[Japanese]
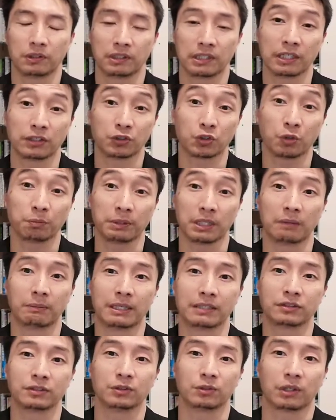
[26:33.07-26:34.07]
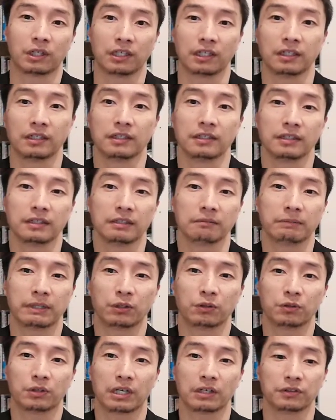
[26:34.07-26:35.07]
キャッチコピーがまずいとか、ね、ま
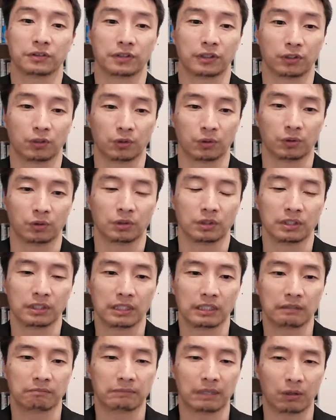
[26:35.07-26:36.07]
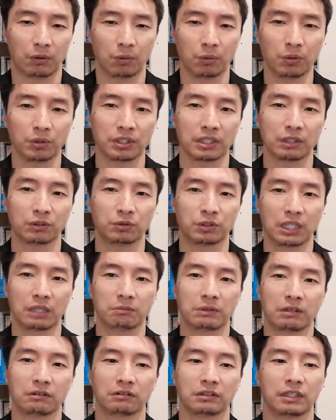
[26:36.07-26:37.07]
あ、いろいろあるんですけど、まあ、大きな
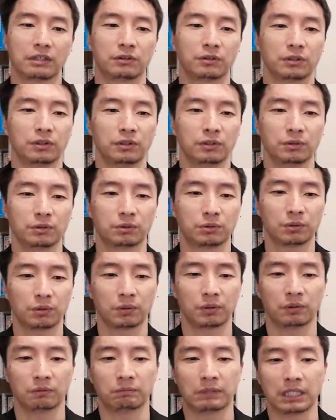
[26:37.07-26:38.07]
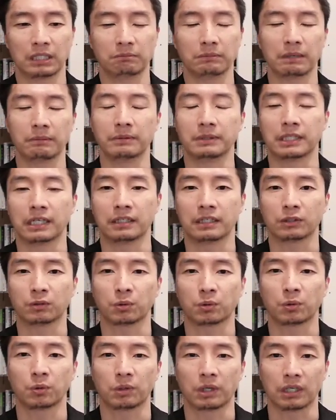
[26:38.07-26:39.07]
フレームワークで言うと、まあ、今みたいな
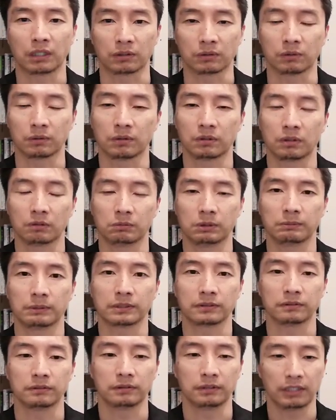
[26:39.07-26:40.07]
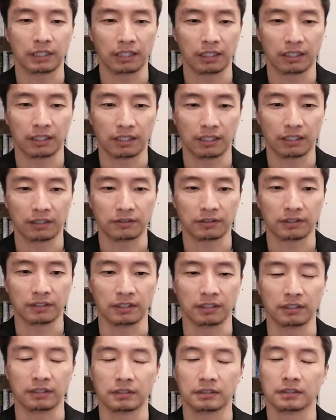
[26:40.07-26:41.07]
ところかなと思いますので、えー、ぜ
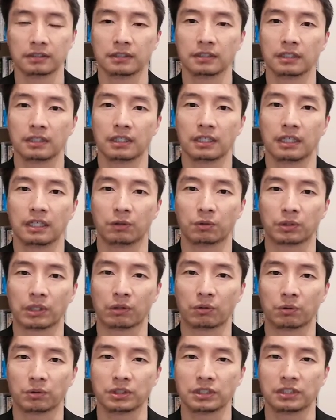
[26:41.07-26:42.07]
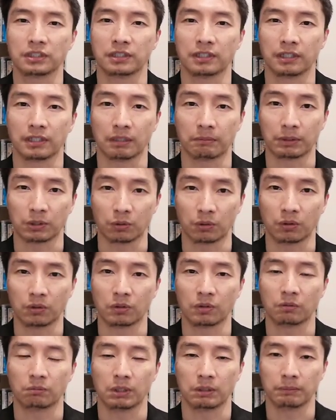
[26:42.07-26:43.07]
ひご参考にしていただければと
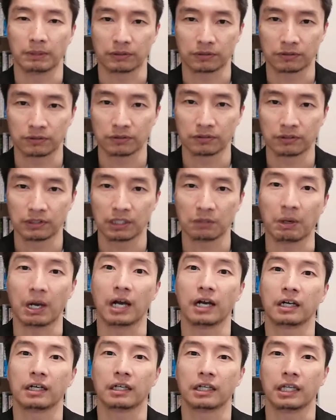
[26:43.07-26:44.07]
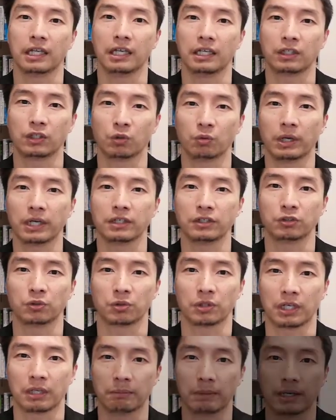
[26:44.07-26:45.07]
思います。では、えー、今日は以上
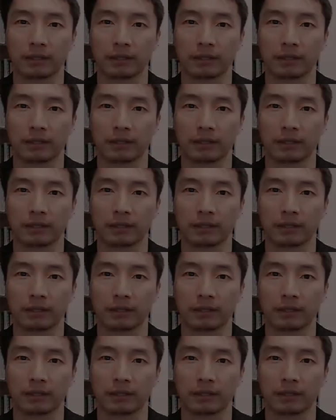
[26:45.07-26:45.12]
となり